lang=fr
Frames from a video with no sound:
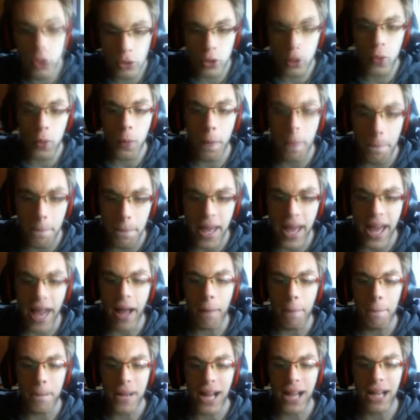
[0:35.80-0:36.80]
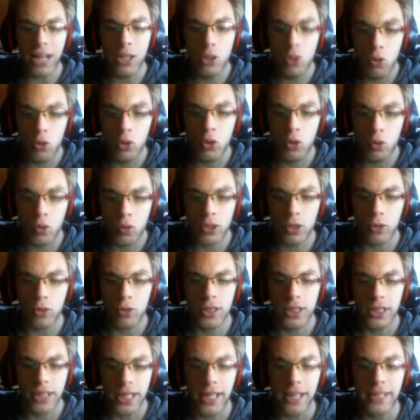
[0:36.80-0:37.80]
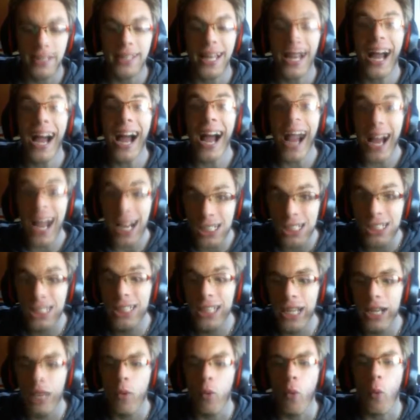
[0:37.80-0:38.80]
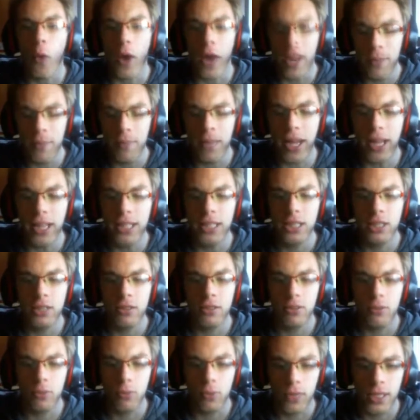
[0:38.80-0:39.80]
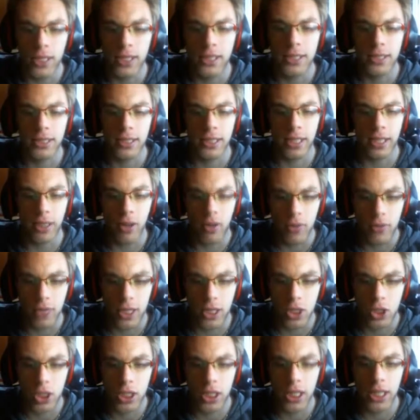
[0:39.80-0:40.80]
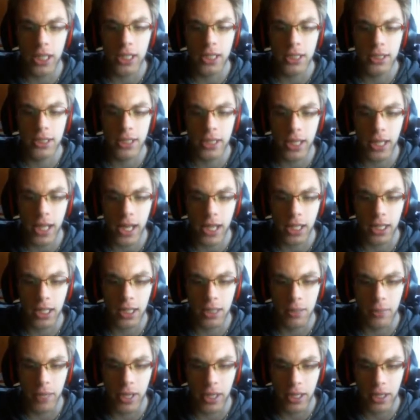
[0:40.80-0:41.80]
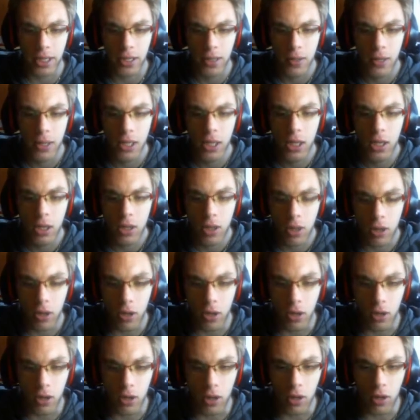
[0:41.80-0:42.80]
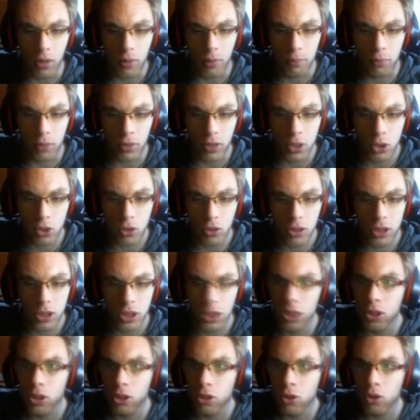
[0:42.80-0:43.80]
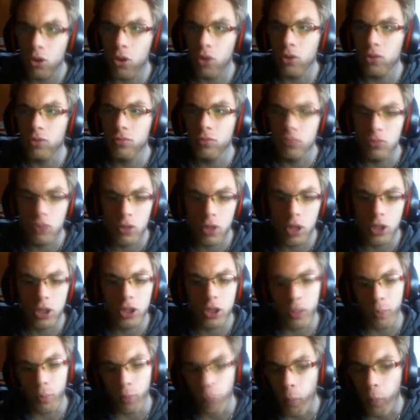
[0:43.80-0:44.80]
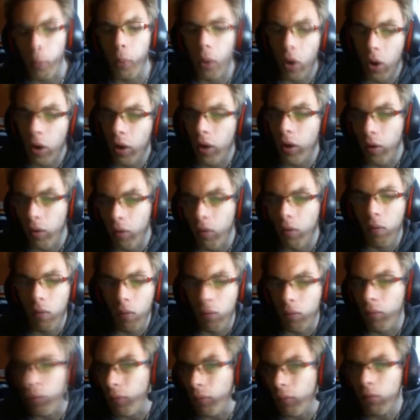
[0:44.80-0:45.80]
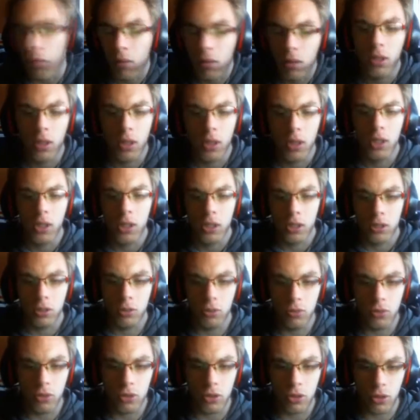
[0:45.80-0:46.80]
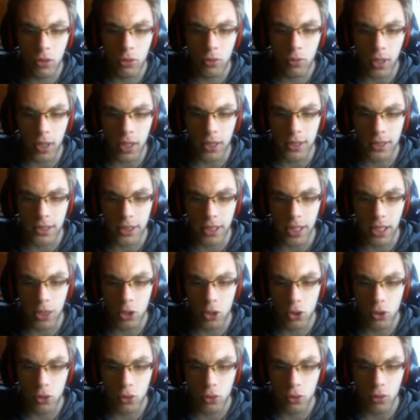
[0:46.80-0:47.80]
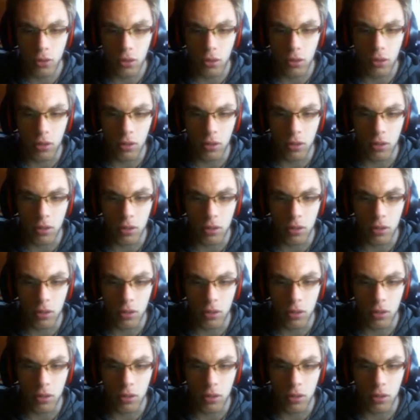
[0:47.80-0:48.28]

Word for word: Super Mario 64 HD Remake. Oui, c'est en HD et c'est un remake. Euh, pour les gens qui connaissent à peu près. Hein, euh. Donc euh, voilà, c'est un jeu...